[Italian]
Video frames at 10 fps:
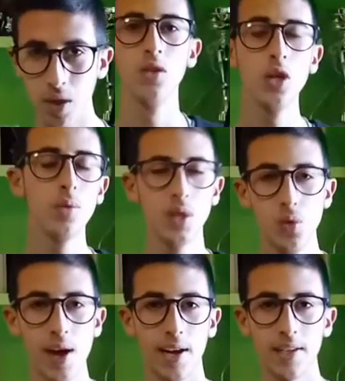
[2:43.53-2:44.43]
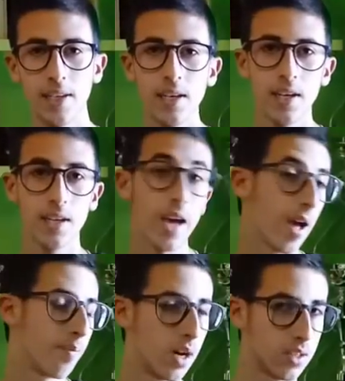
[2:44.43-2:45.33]
Dopo i due anni che
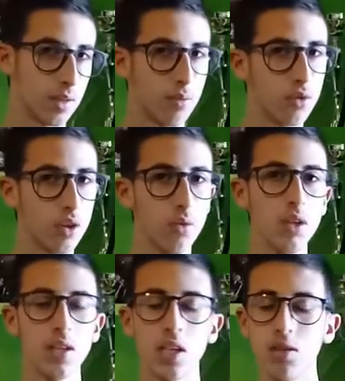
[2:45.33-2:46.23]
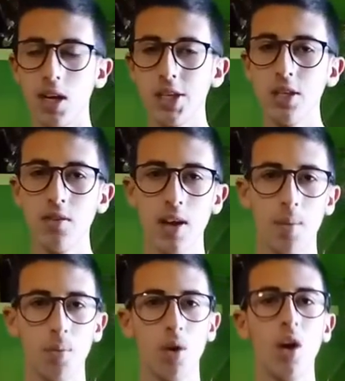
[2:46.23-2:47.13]
passa appunto in quest'isola, ci
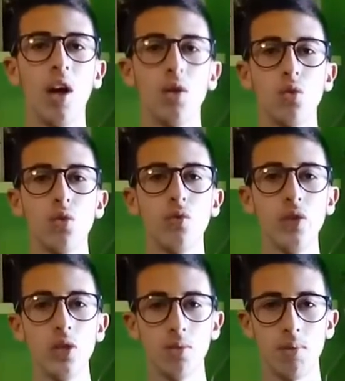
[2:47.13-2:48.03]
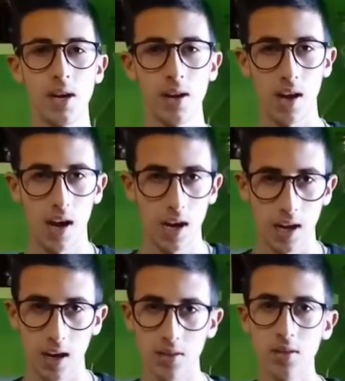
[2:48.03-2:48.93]
troviamo su Fisherman
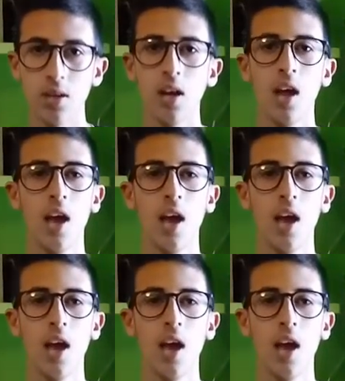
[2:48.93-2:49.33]
Island,